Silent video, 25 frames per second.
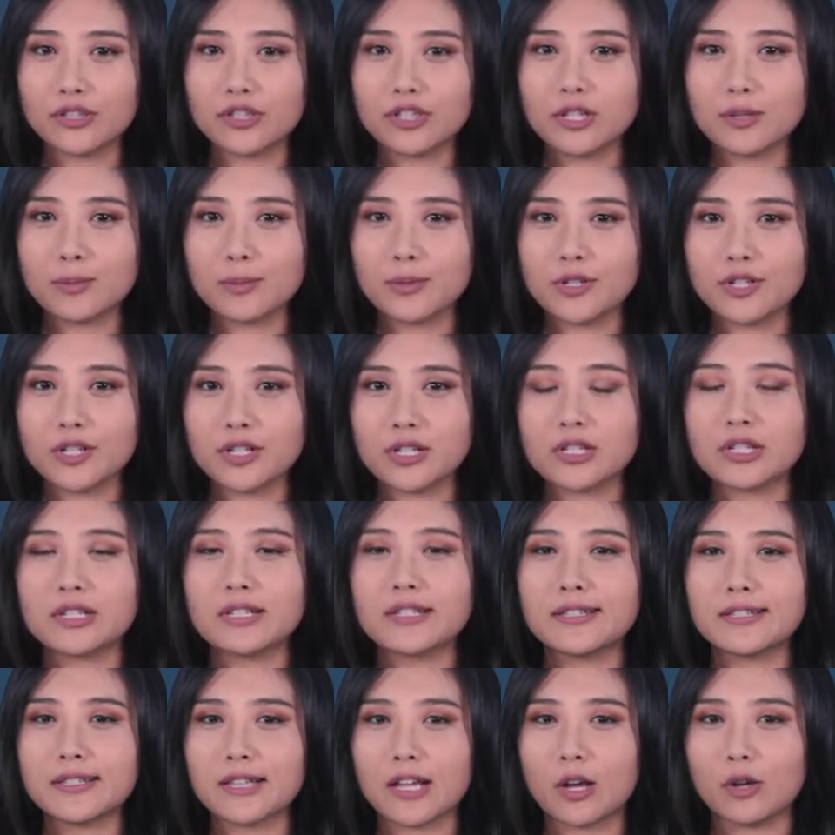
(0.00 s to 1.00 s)
是不是
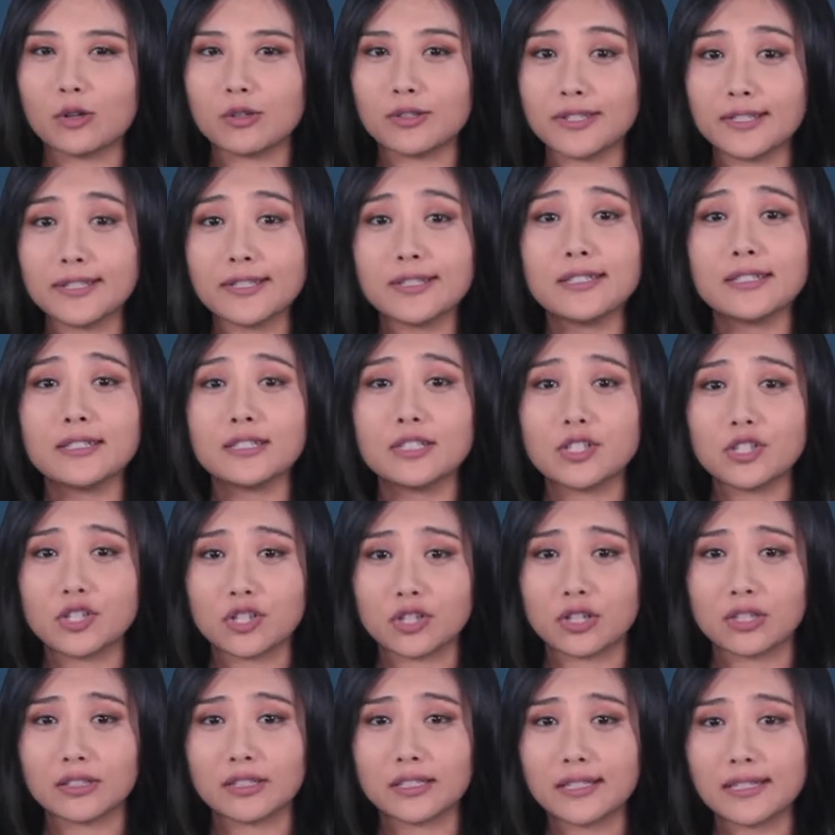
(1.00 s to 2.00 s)
扫兴
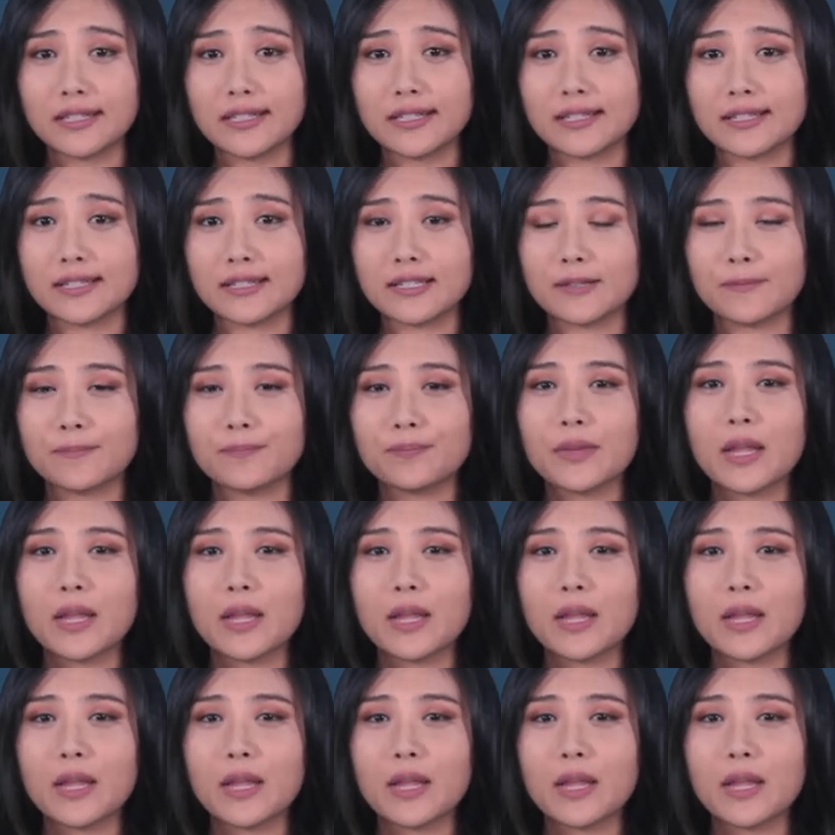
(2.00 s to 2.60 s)
者的意思？